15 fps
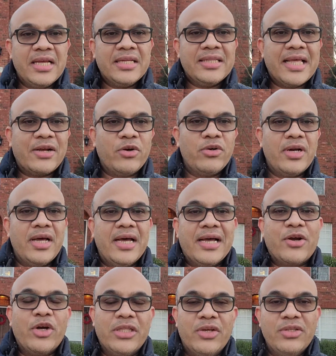তো এখন
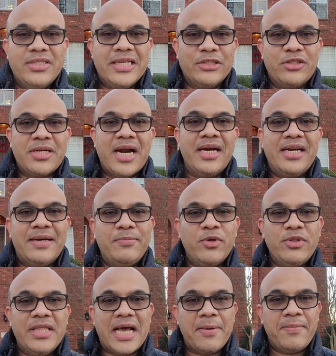কথা হচ্ছে এত ঠান্ডার
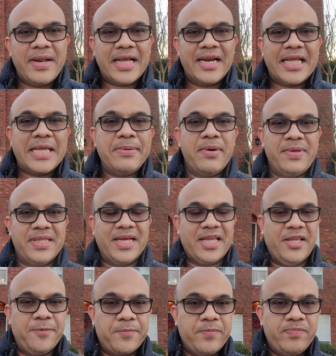মধ্যে আমরা এখানে কিভাবে
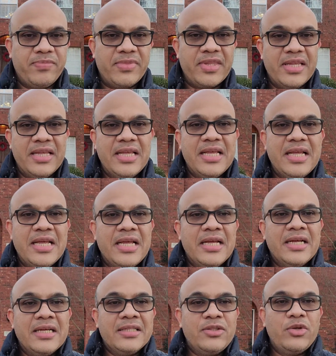থাকি
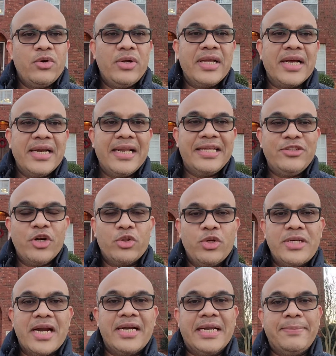তো এখানে যত
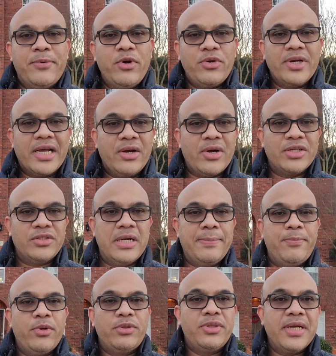ঠান্ডা পড়ুক না কেন আসলে
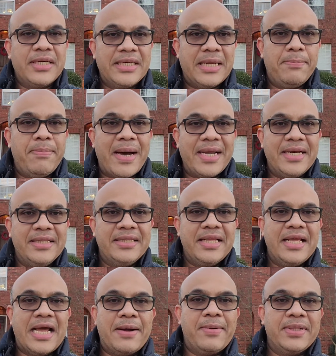প্রত্যেকটা বাড়িতে
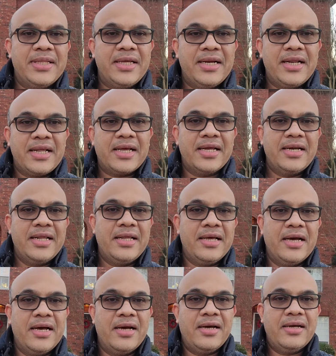আমাদের এখানে
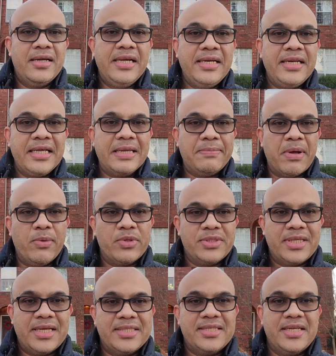হিটিংয়ের
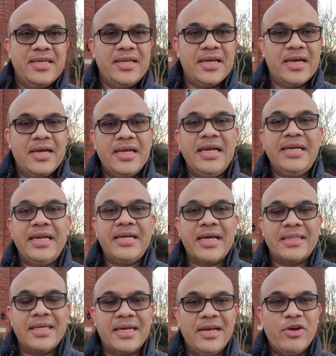ব্যবস্থা আছে আর হিটিং না
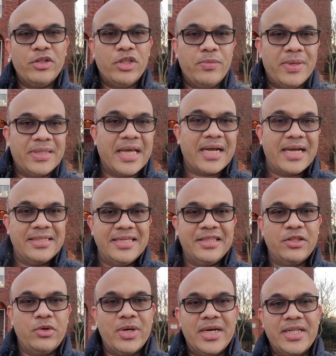থাকলে হয়তো বা থাকা যেত
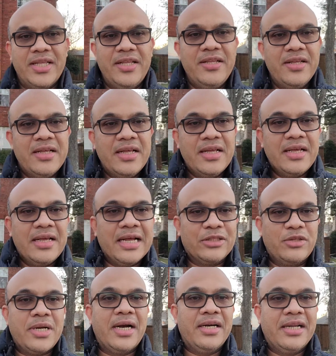না আর কি এত
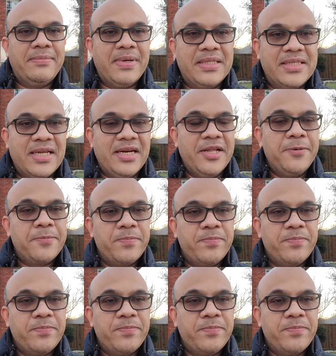ঠান্ডার মাঝখানে